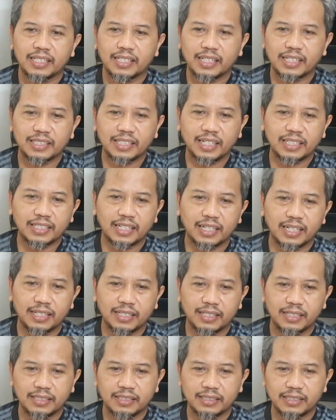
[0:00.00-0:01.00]

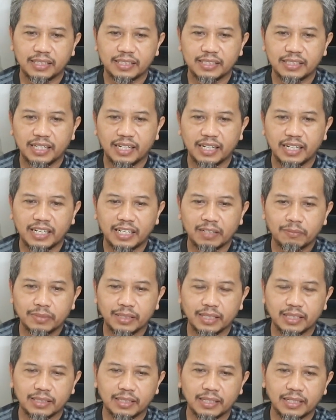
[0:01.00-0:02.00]
ternyata yang dia
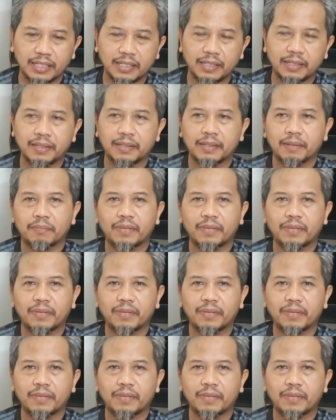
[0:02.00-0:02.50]
alami adalah